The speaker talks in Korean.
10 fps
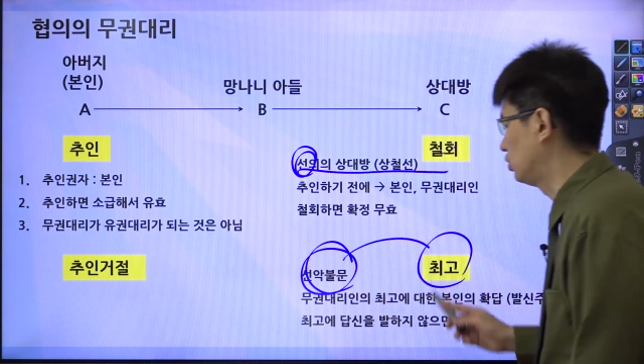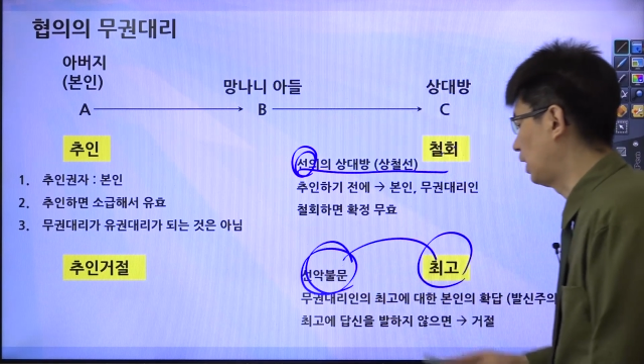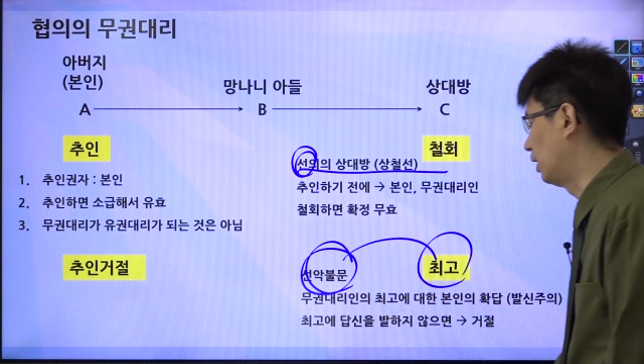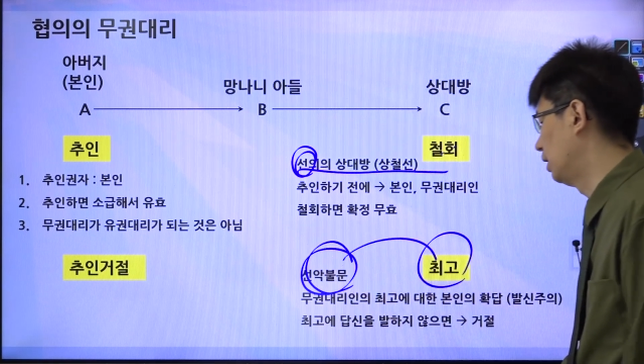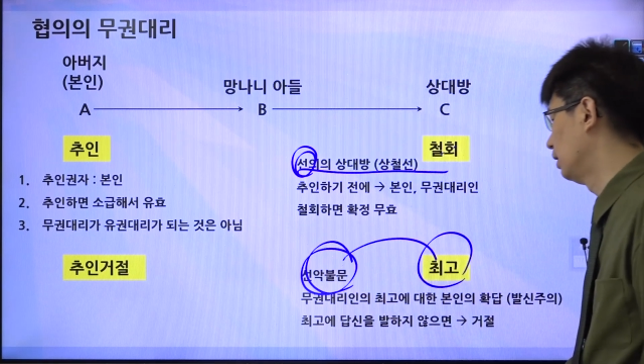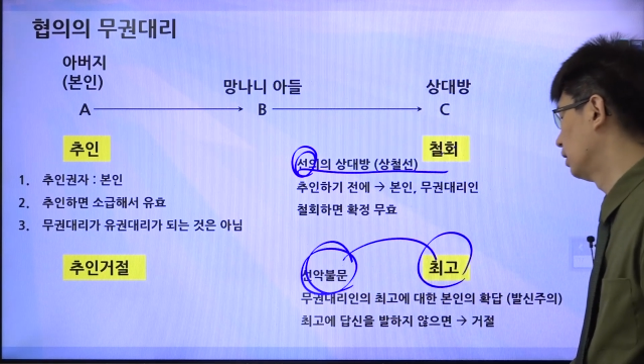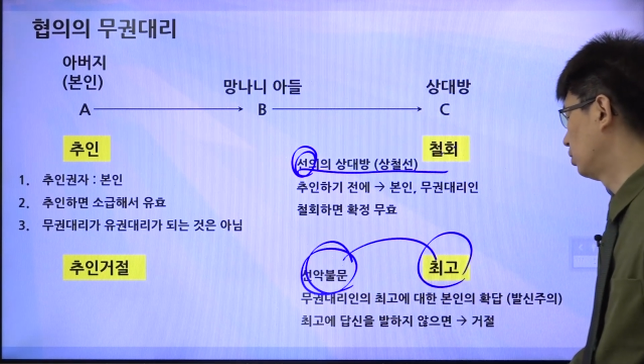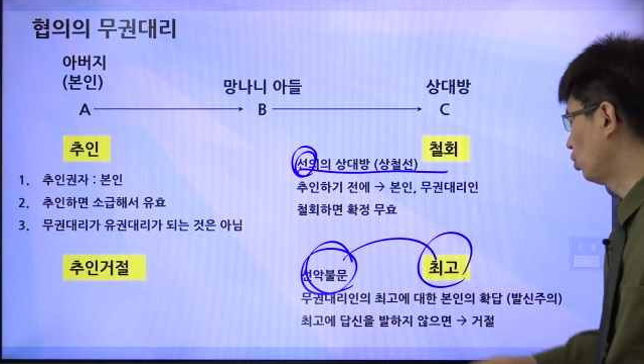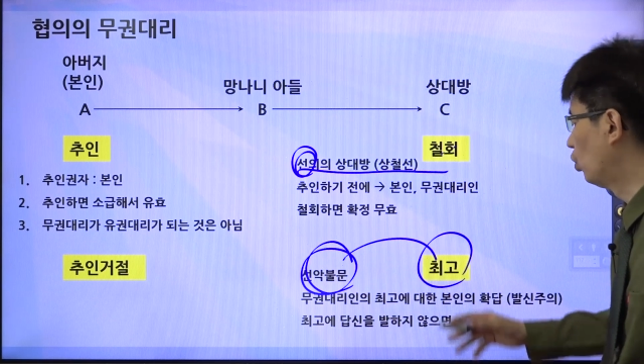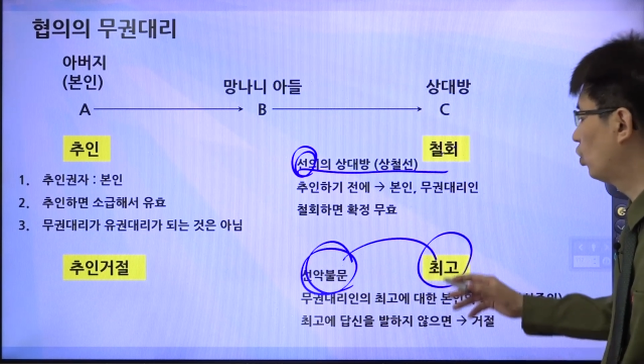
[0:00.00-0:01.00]
있다.
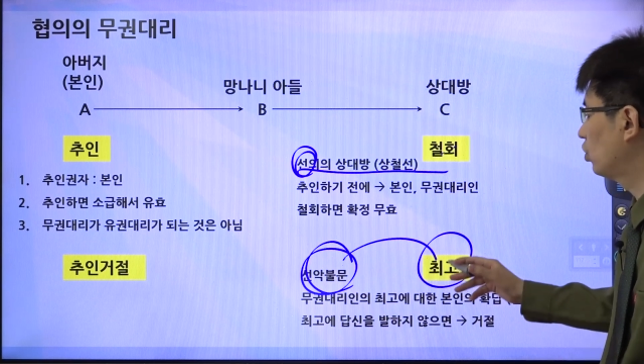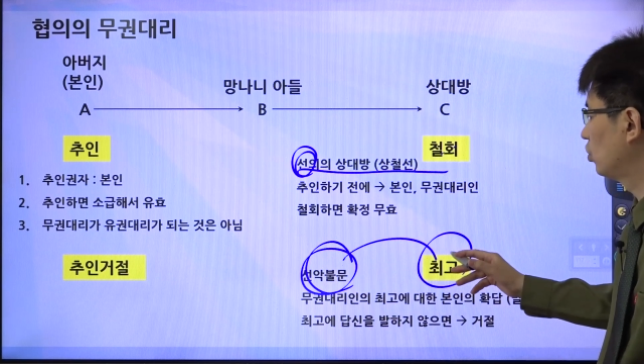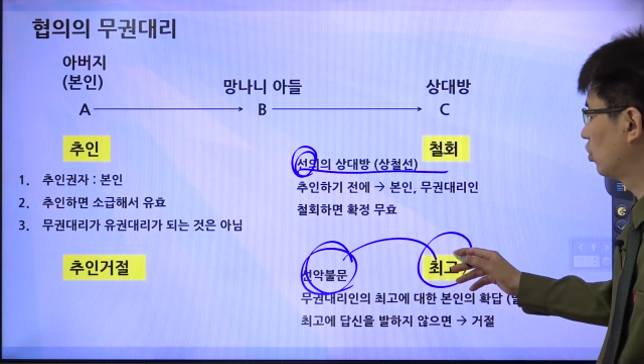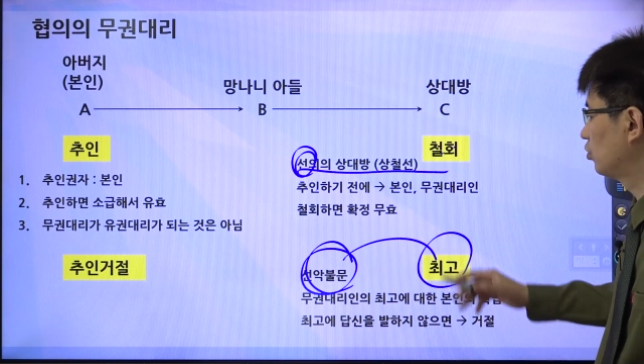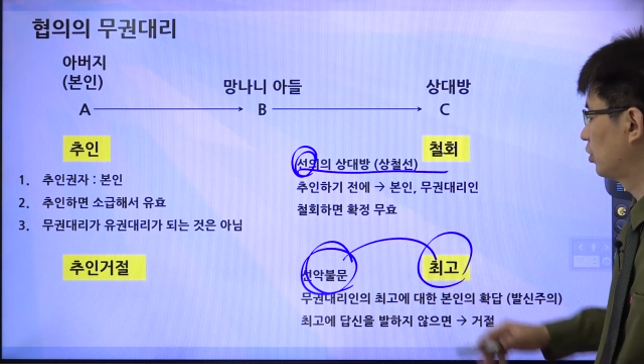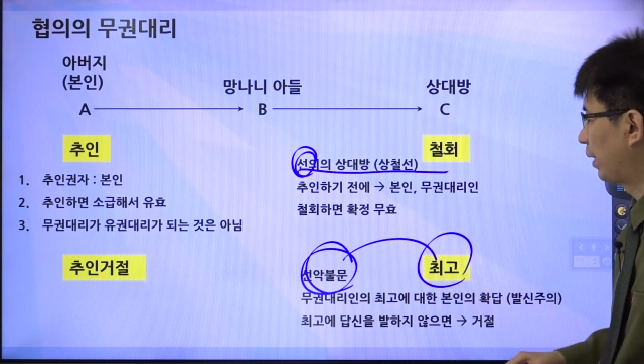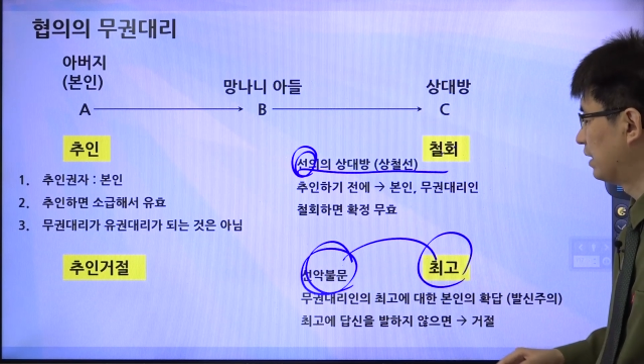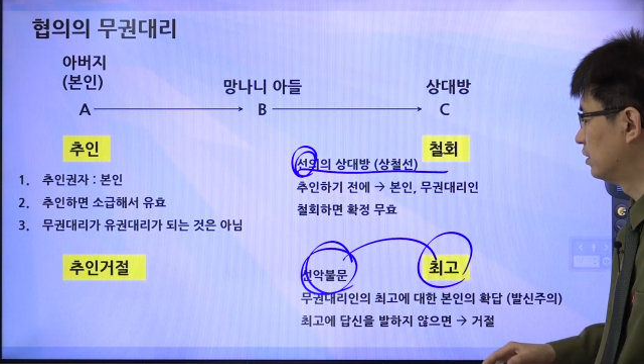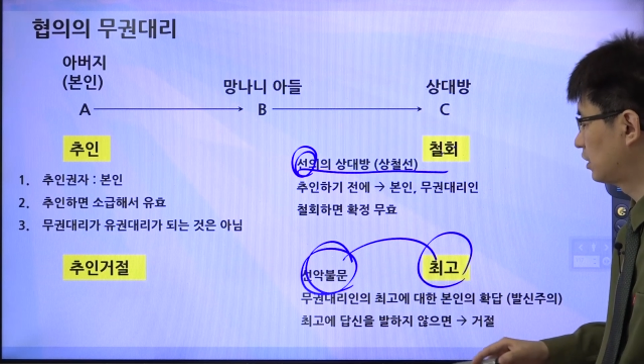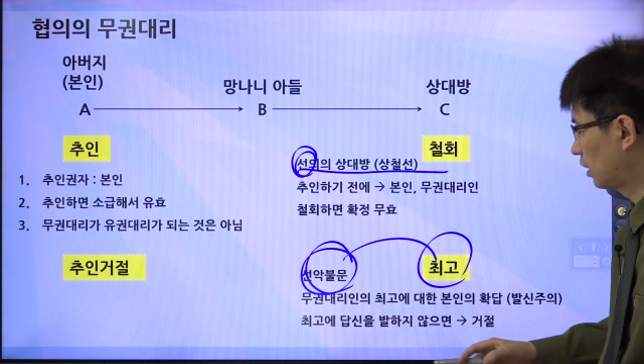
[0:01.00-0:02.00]
요거를 여러분들
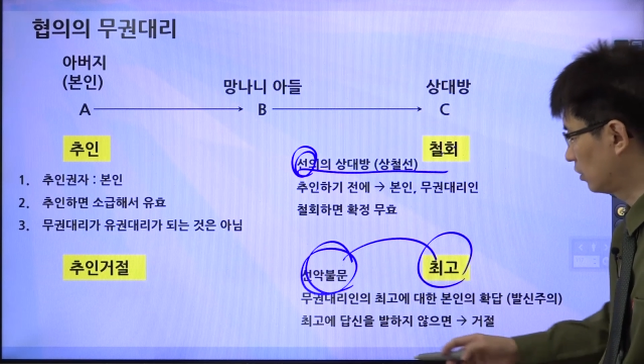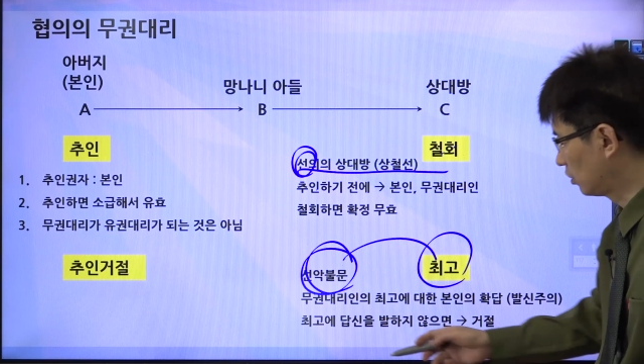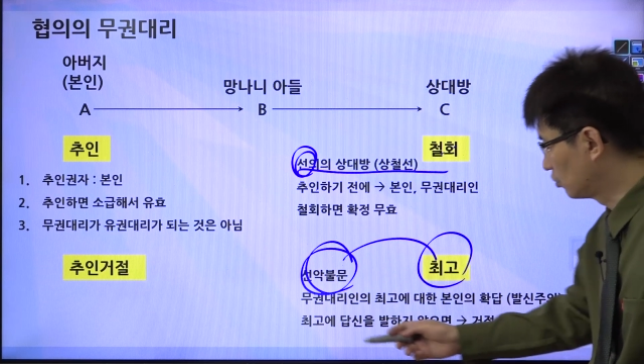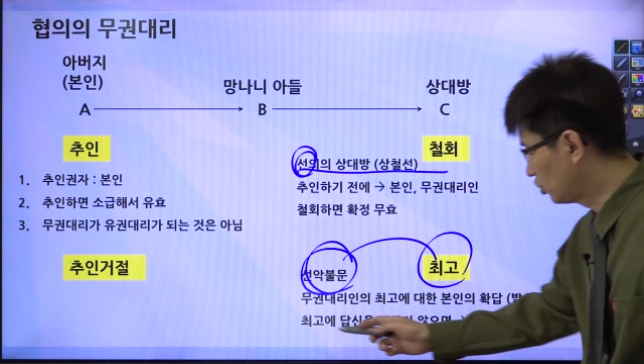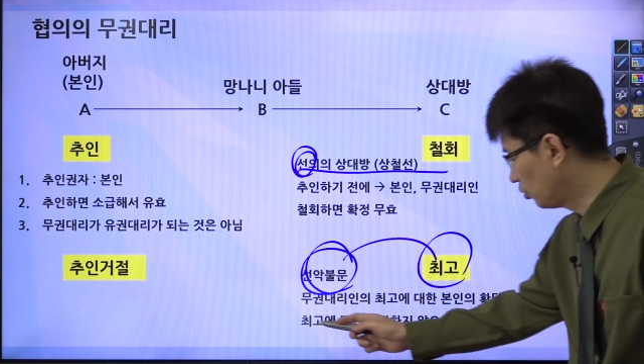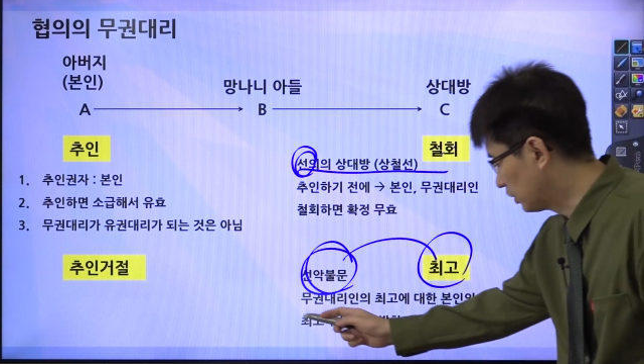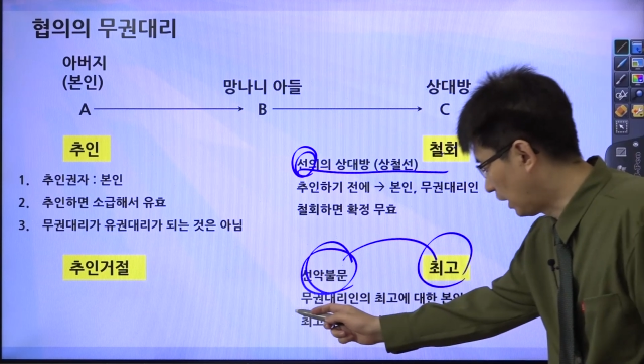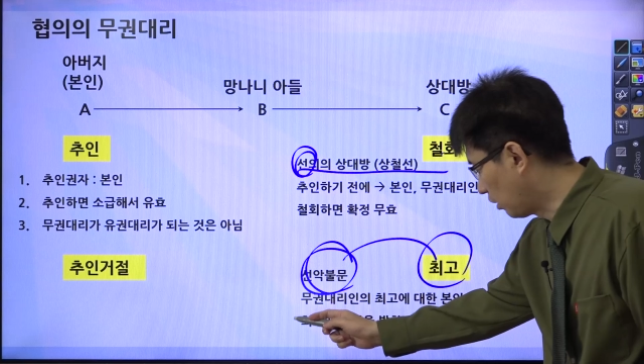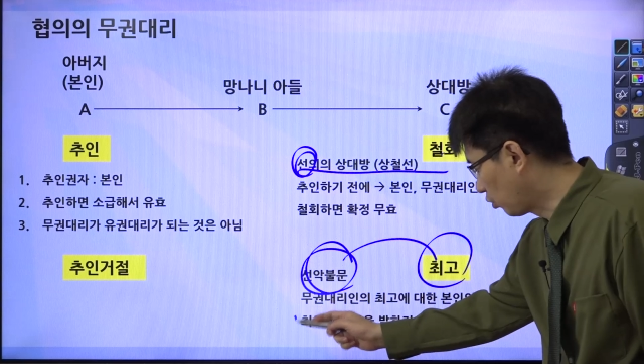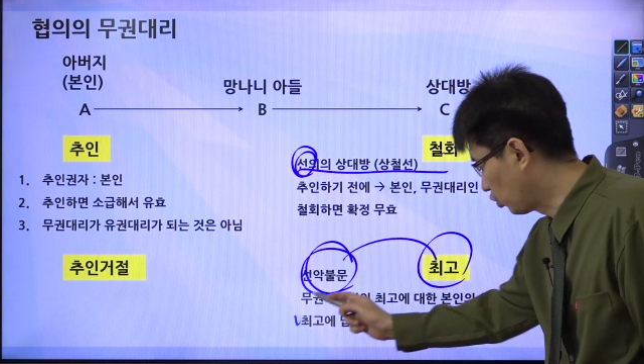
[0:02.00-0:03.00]
반드시 알아야 돼요. 시험에 잘
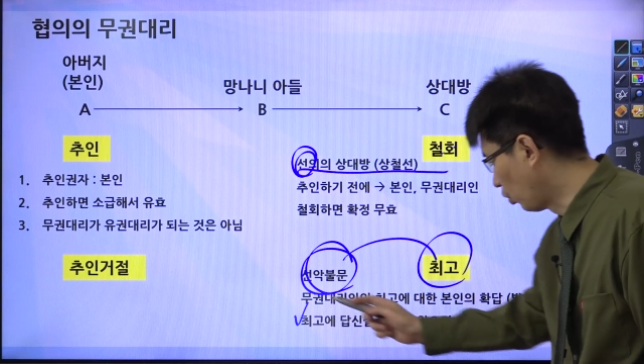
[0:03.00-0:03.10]
나온 거